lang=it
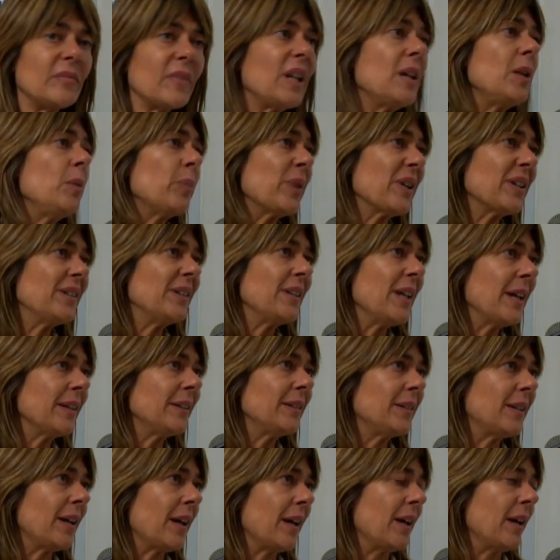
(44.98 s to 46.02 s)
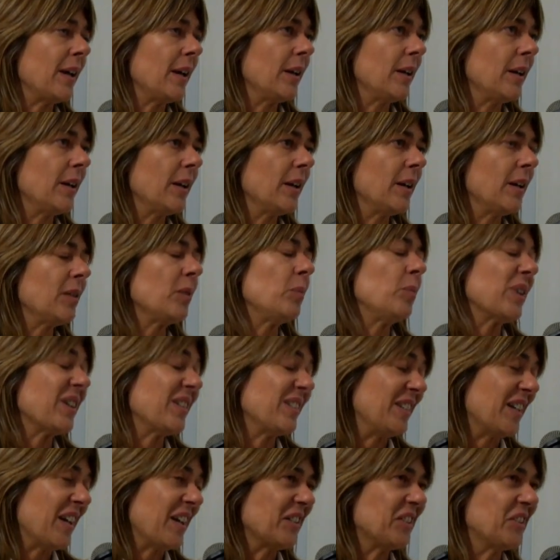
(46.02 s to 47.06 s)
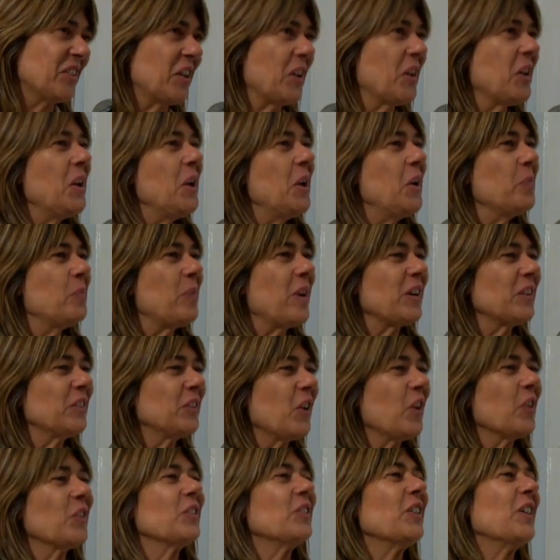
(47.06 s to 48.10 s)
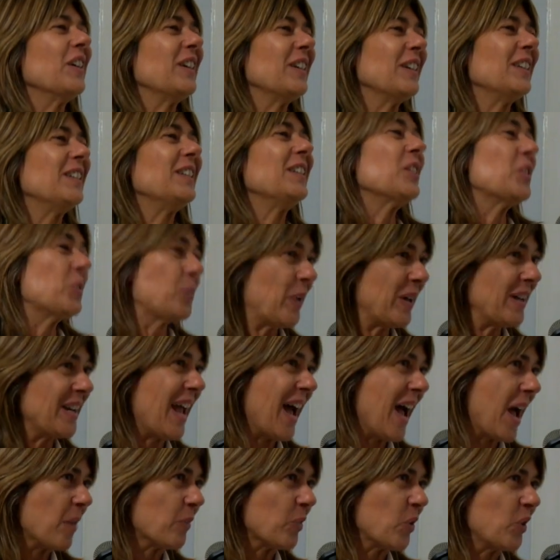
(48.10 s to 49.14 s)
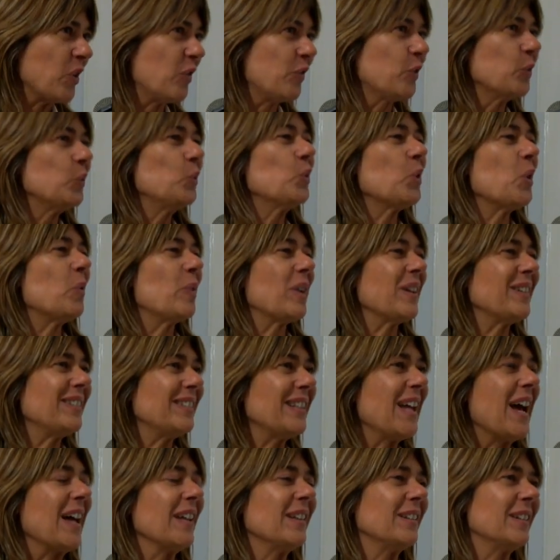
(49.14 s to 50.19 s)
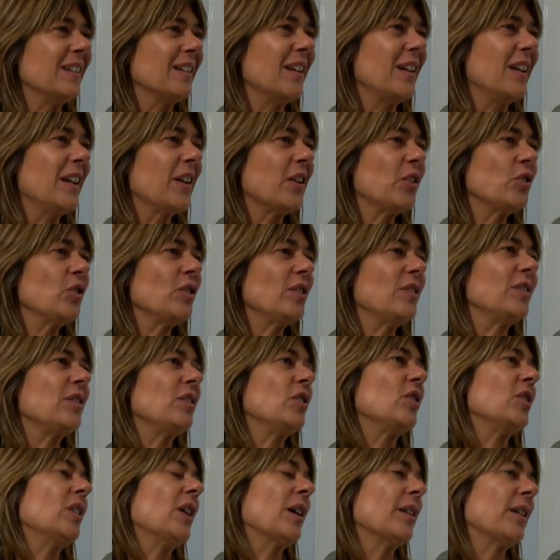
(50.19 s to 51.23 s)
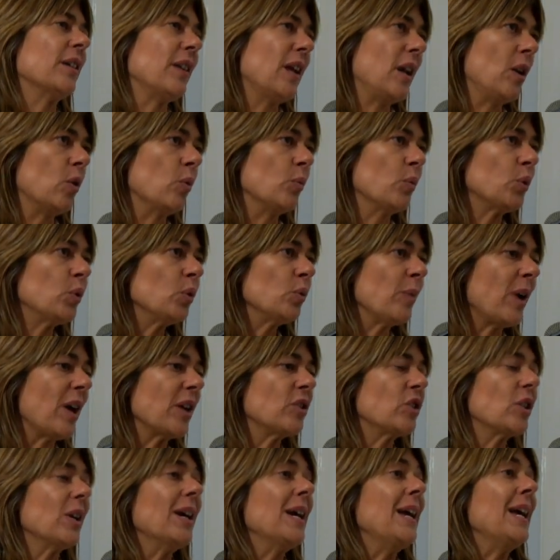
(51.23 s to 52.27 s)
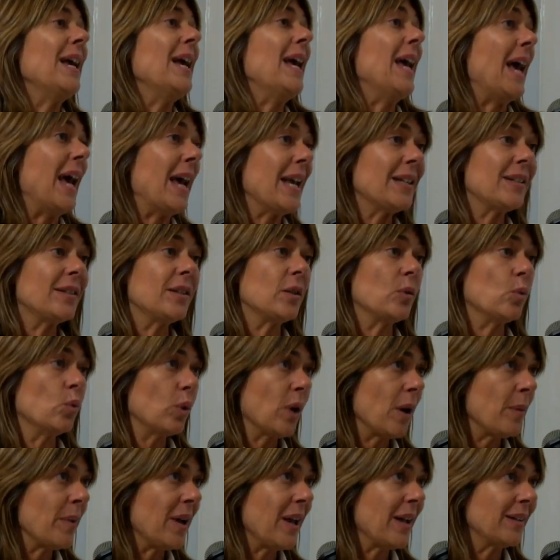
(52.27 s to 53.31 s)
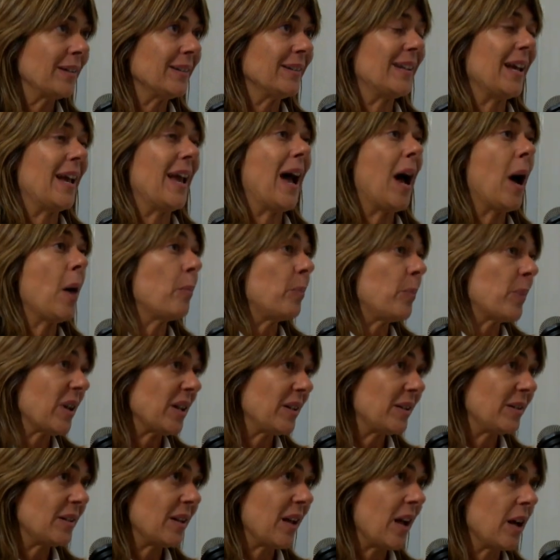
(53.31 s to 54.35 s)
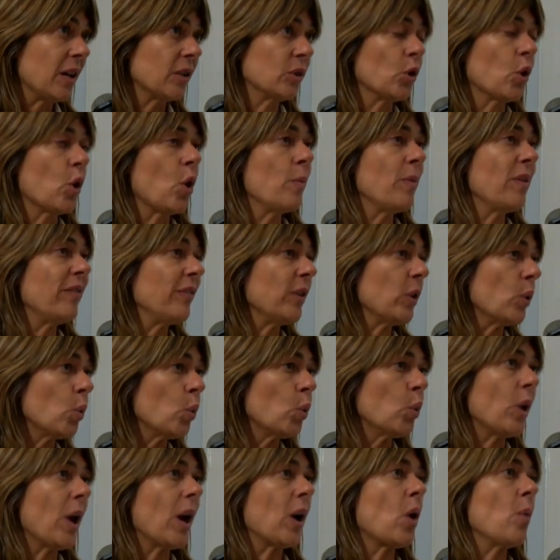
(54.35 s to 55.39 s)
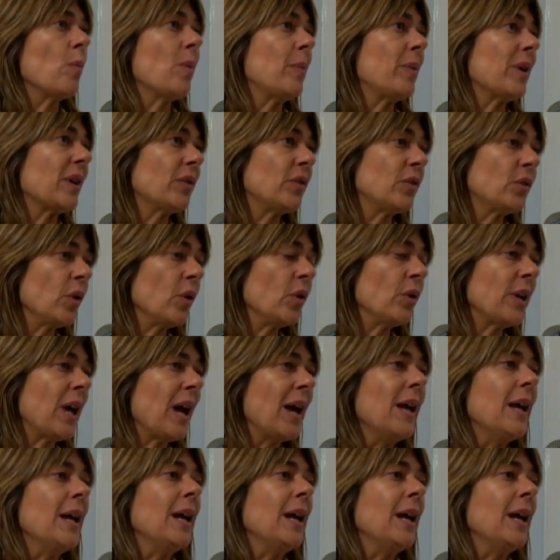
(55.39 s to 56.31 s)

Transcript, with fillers: Il presidente, eh, il presidente pardon, il, speriamo il futuro presidente della regione siciliana Nello Musumeci è sicuramente apprezzato come figura, come persona